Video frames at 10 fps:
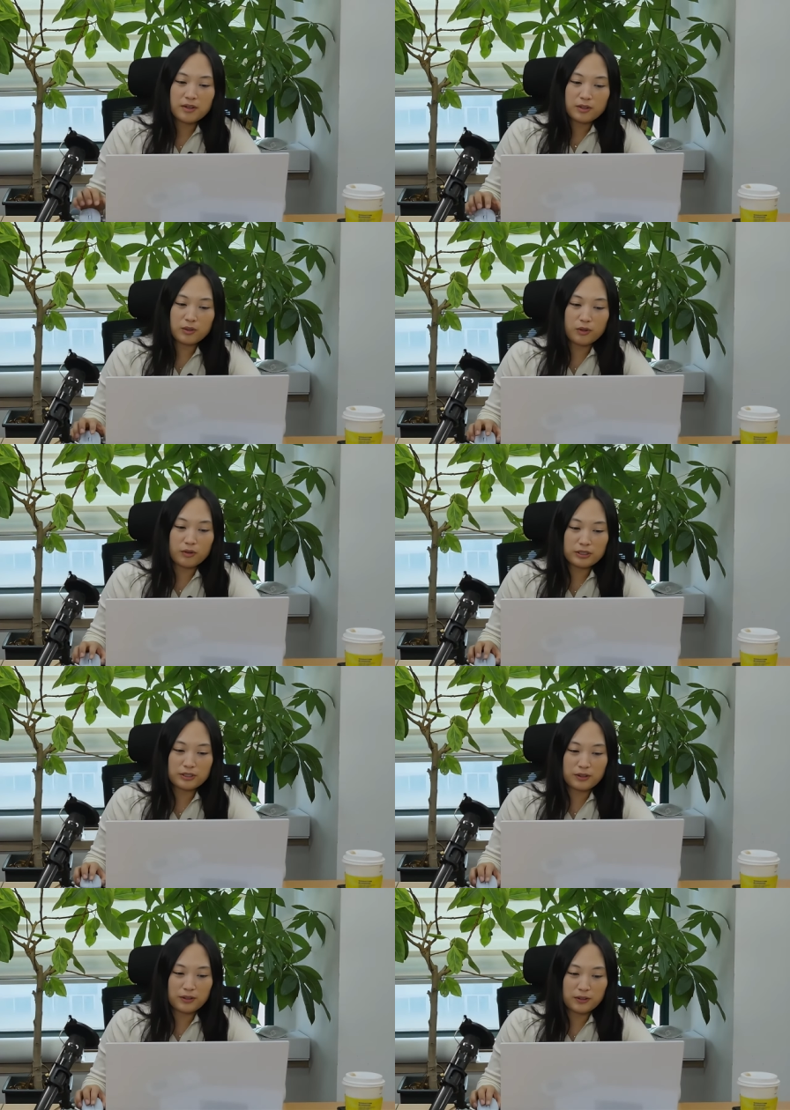그럼
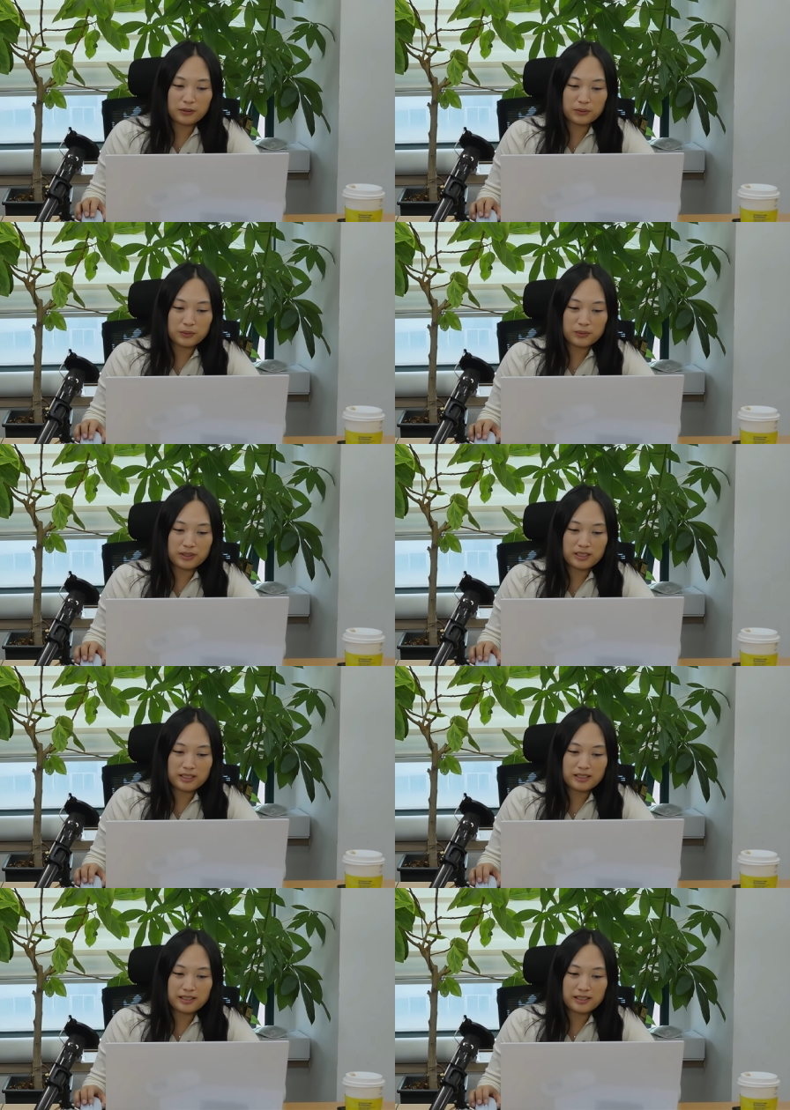여기서 또 이